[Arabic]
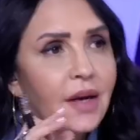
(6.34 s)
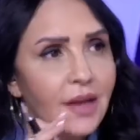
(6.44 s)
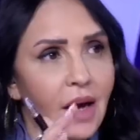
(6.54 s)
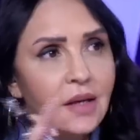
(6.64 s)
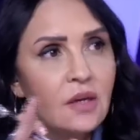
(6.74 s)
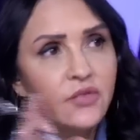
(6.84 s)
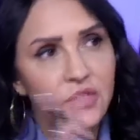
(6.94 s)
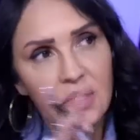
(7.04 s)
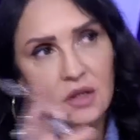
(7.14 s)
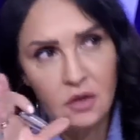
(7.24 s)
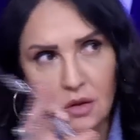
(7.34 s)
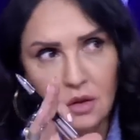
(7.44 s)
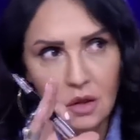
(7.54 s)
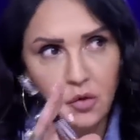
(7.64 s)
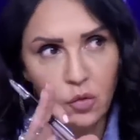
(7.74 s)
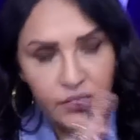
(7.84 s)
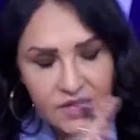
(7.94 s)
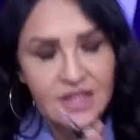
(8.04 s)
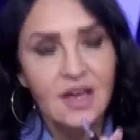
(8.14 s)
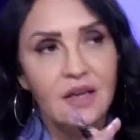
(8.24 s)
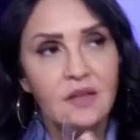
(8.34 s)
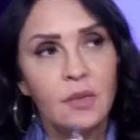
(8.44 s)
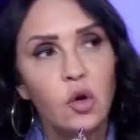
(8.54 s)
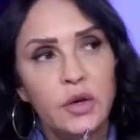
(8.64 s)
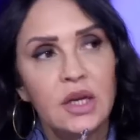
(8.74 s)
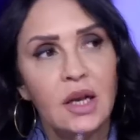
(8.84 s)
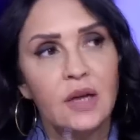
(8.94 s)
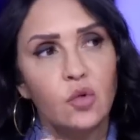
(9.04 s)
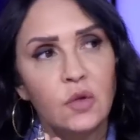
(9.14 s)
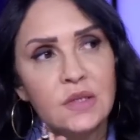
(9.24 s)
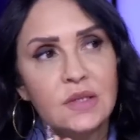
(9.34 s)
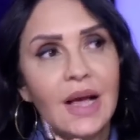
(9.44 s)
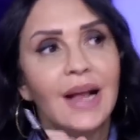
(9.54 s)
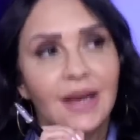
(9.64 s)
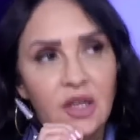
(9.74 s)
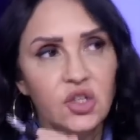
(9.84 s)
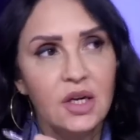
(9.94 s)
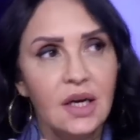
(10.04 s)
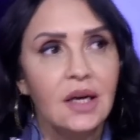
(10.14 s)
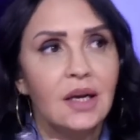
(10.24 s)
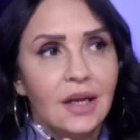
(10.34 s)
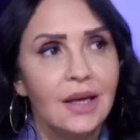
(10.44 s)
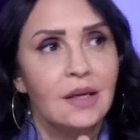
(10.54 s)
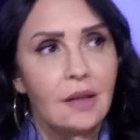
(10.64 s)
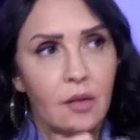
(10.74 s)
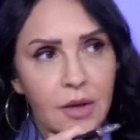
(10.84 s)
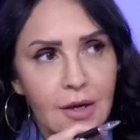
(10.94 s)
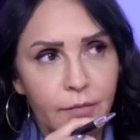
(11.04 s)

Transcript: يعني في آه، اليوم في زيارة ميلوني إلى تونس الهجرة الغير نظامية